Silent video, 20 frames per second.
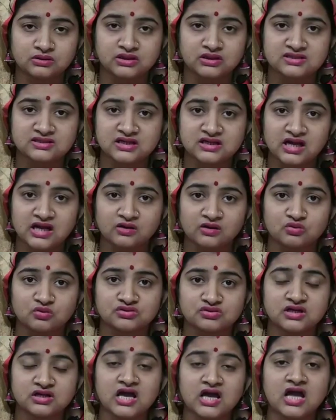দেশলাই
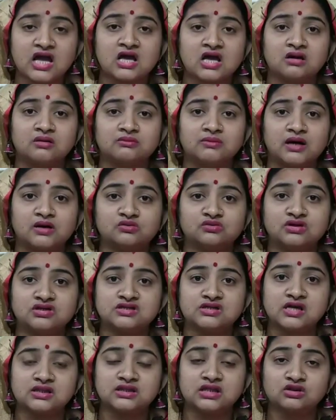ঘষলে
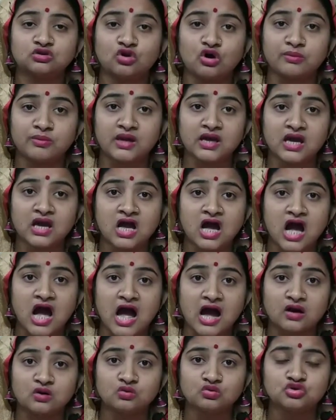বারুদের সাথে তবে
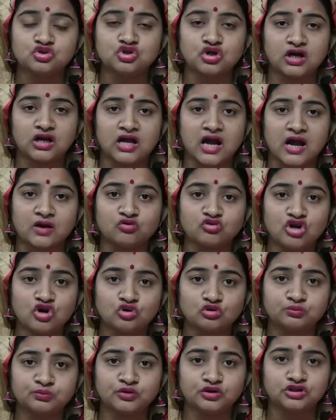আগুন জ্বলে আগুনের
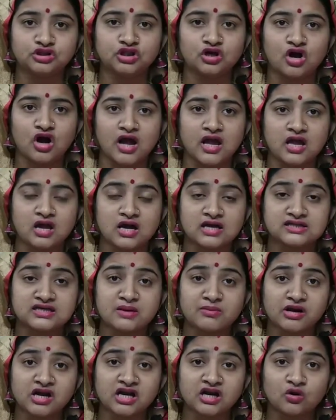উৎপত্তি হয় এই যে
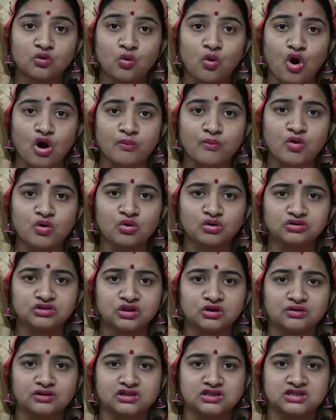আমাকে একটা কর্ম
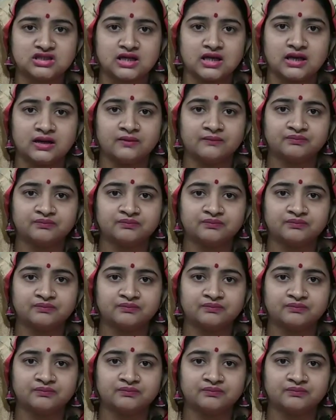করতে হচ্ছে